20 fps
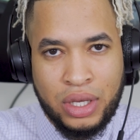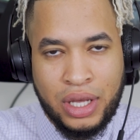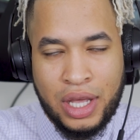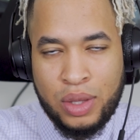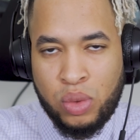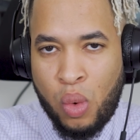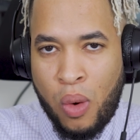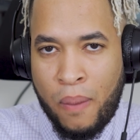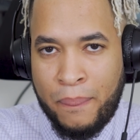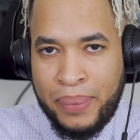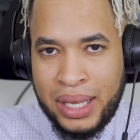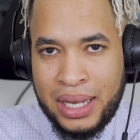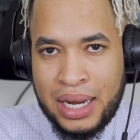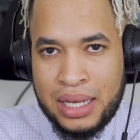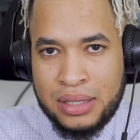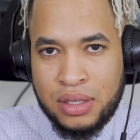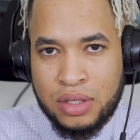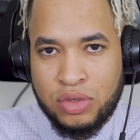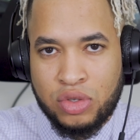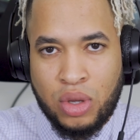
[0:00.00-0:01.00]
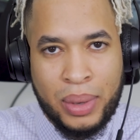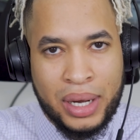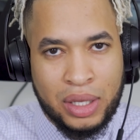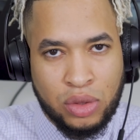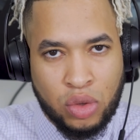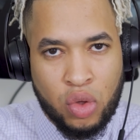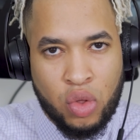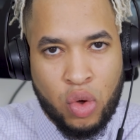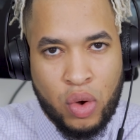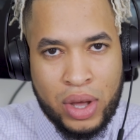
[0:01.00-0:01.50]
¿Qué tú opinas sobre
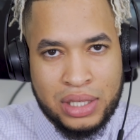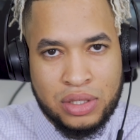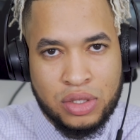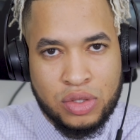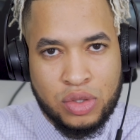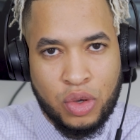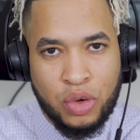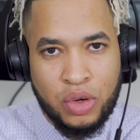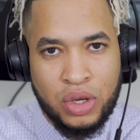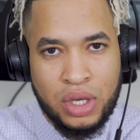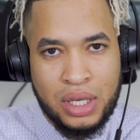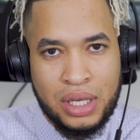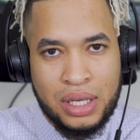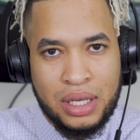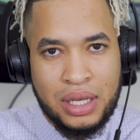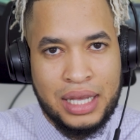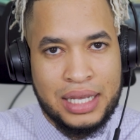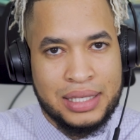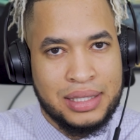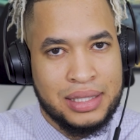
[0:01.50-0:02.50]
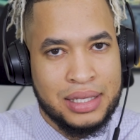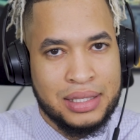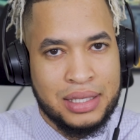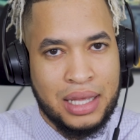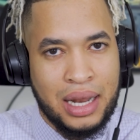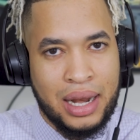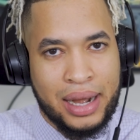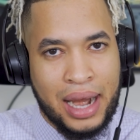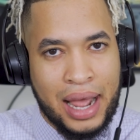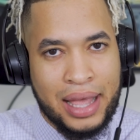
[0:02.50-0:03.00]
todo esto? Este es
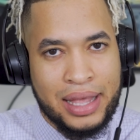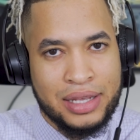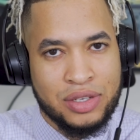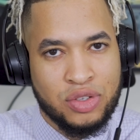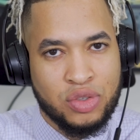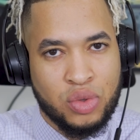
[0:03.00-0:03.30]
el Ray